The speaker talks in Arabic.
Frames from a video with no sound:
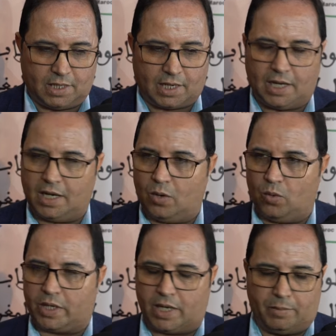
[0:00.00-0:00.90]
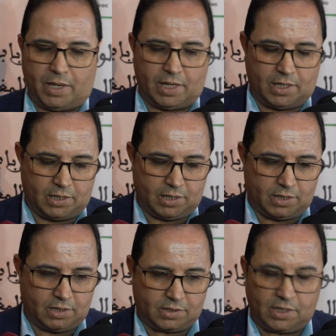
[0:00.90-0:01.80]
اللقاء الاول كان مع
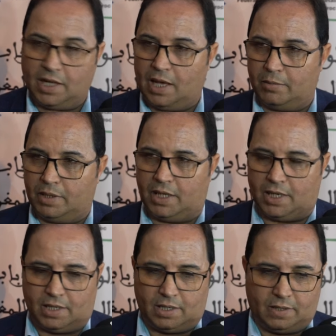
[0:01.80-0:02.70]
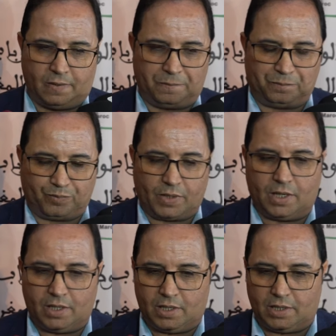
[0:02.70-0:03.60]
آه، السيد العامل ديال
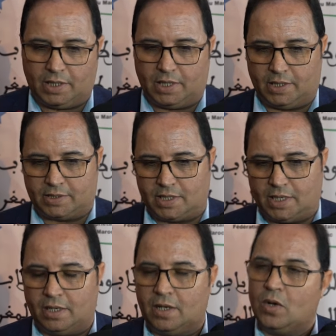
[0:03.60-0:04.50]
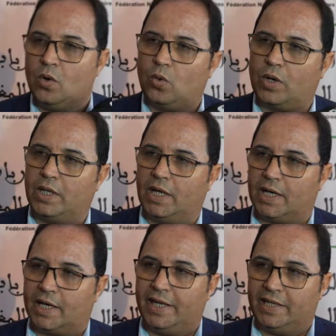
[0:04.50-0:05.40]
ديال سلا وكذلك
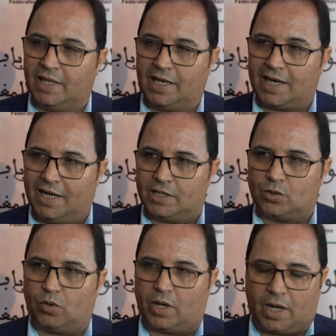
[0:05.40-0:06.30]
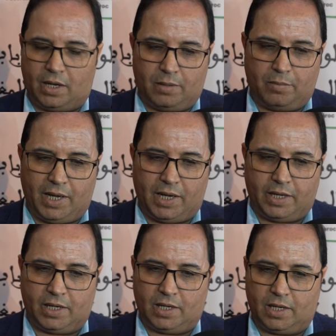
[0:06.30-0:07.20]
كان عندنا لقاءات اخرى مع
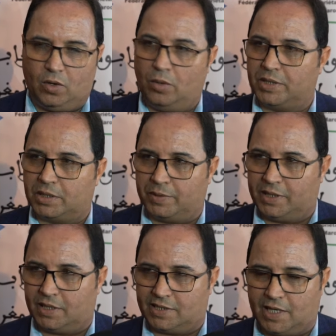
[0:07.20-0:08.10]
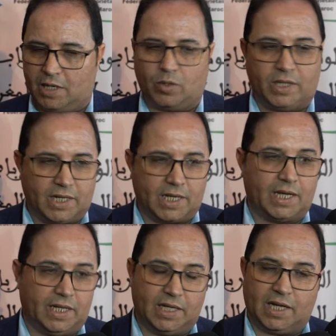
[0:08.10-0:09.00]
عمده مدينه سلا وكذلك
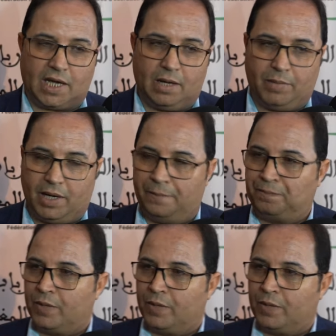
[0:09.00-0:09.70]
كان عندنا لقاء مع